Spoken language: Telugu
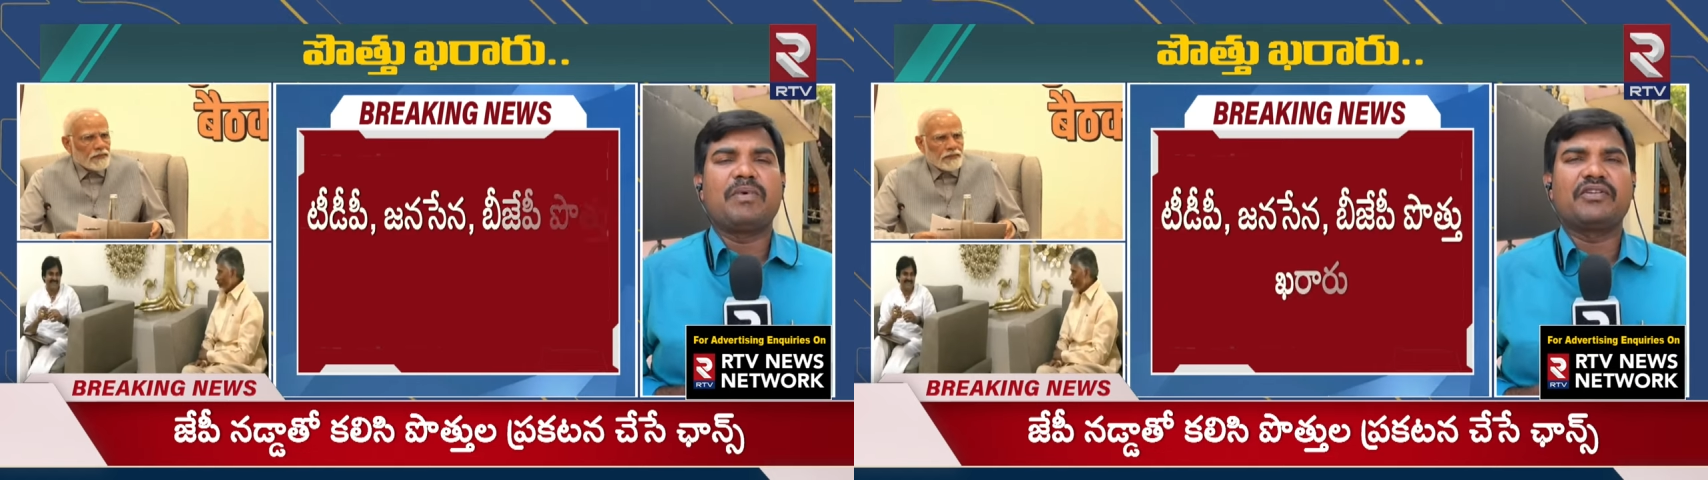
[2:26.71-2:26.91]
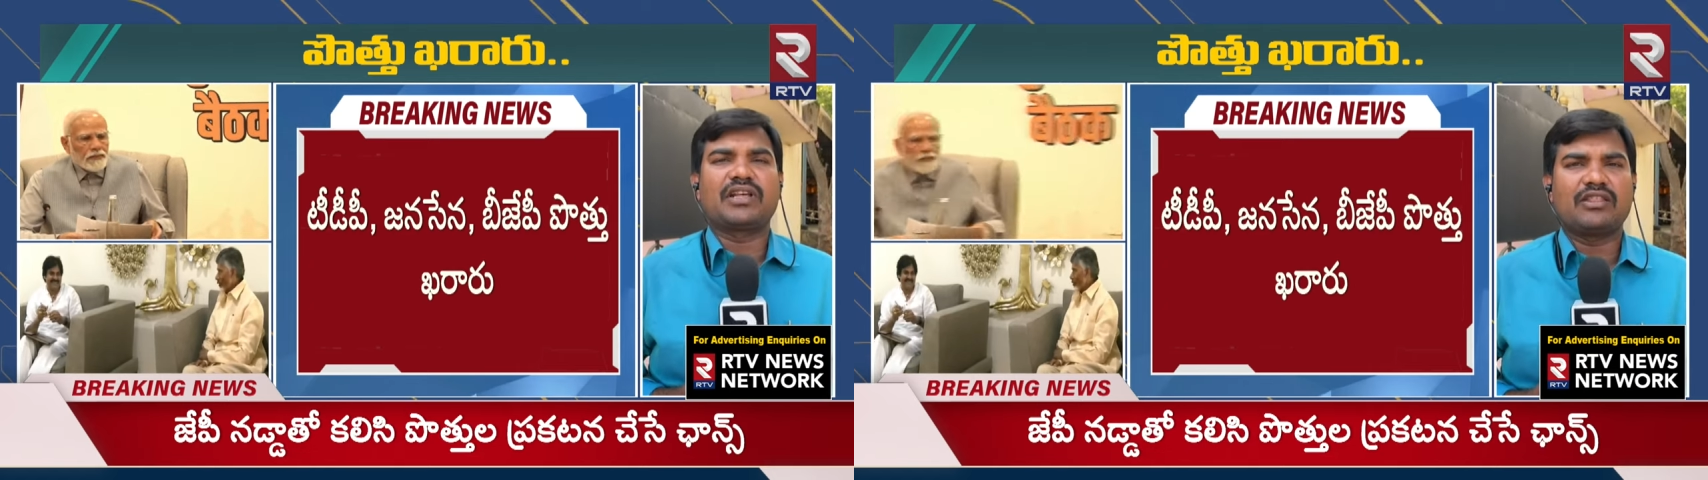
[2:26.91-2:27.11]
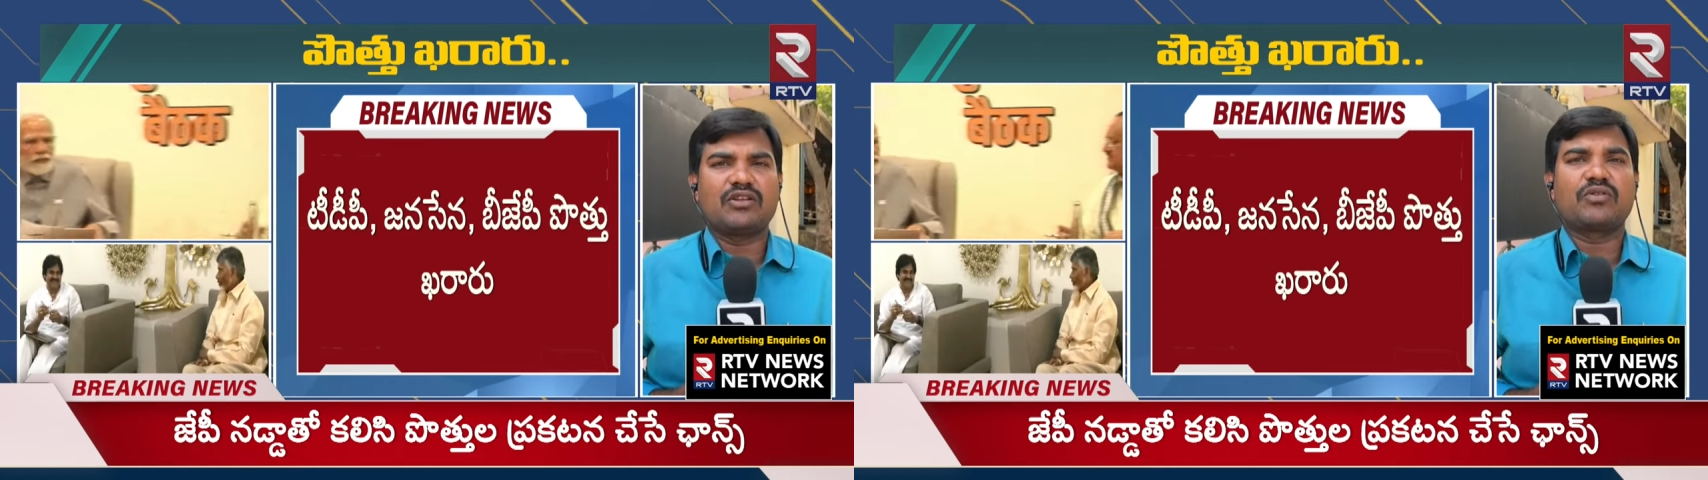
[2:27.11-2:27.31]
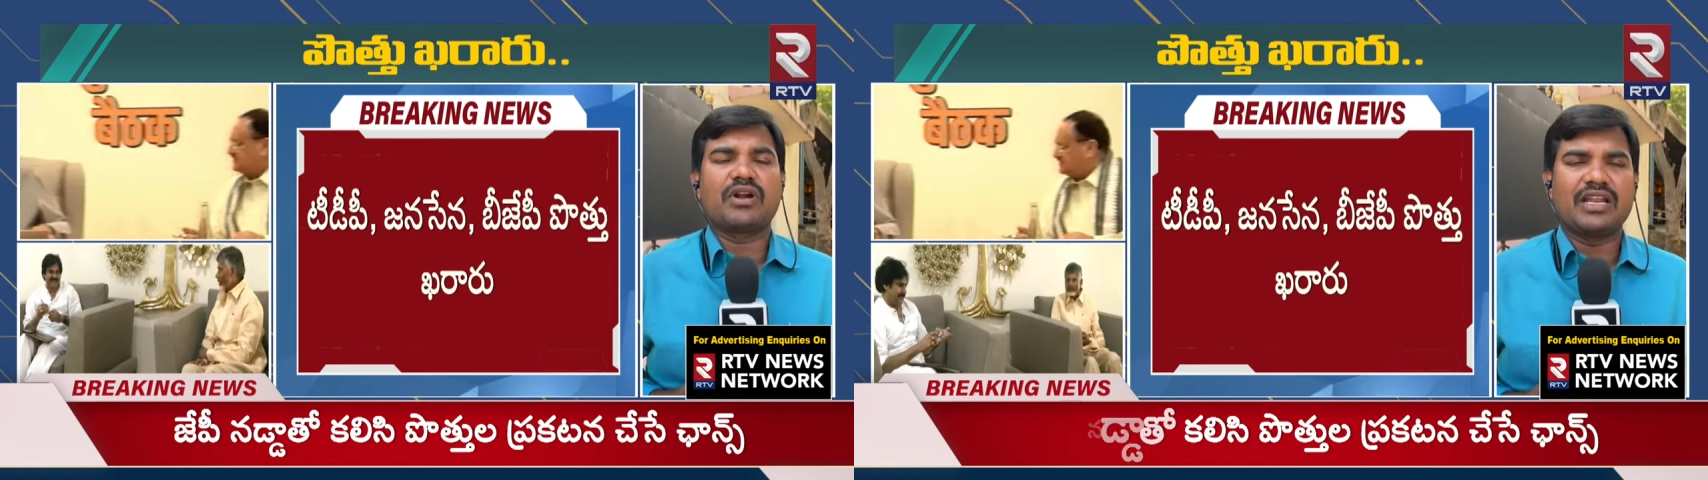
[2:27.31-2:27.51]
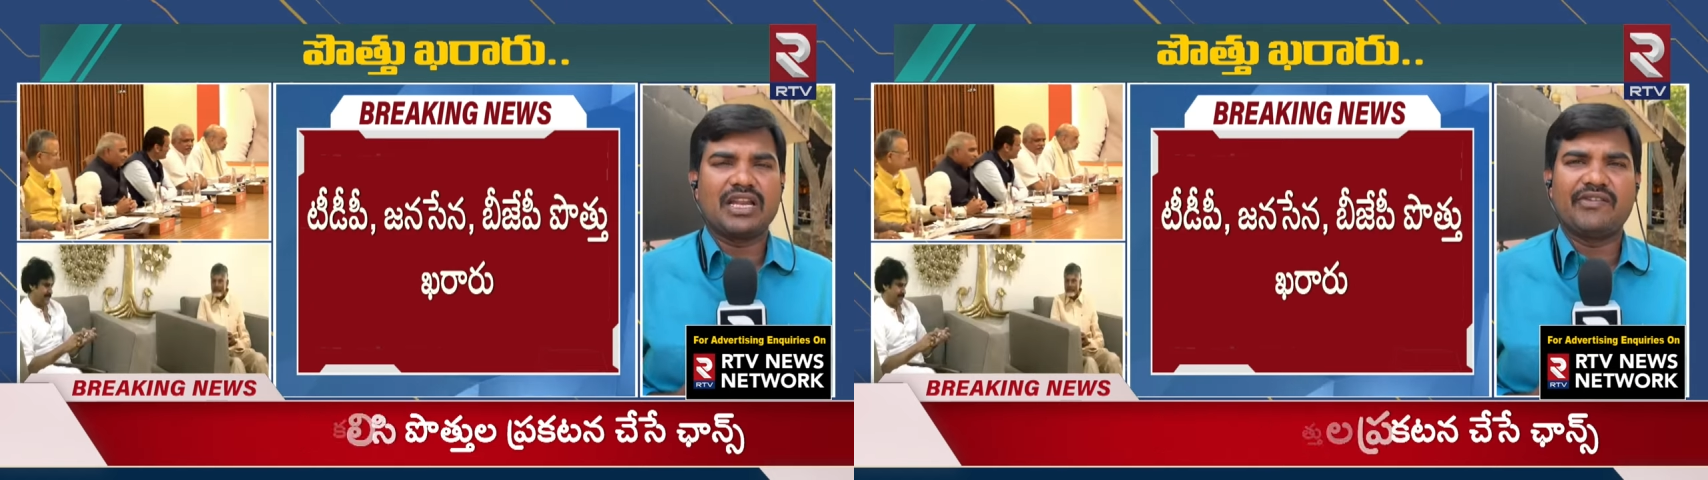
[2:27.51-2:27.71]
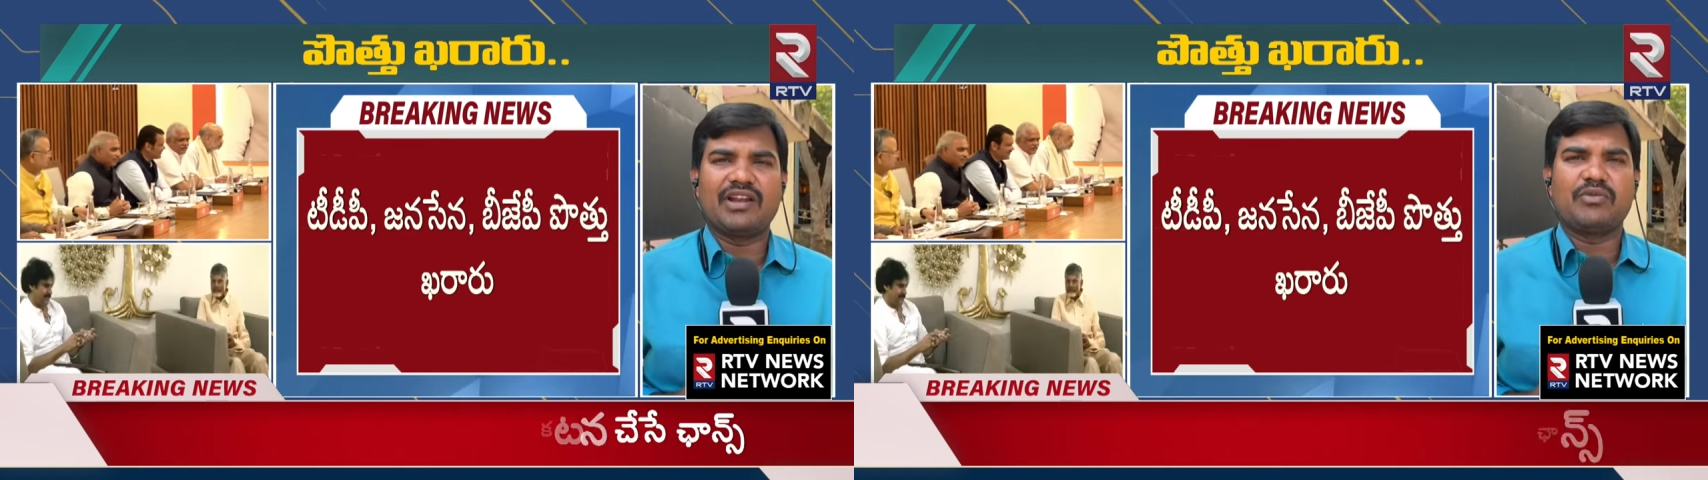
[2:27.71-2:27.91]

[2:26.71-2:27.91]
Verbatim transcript: పవన్ కళ్యాణ్ ఇద్దరు కూడా ఢిల్లీ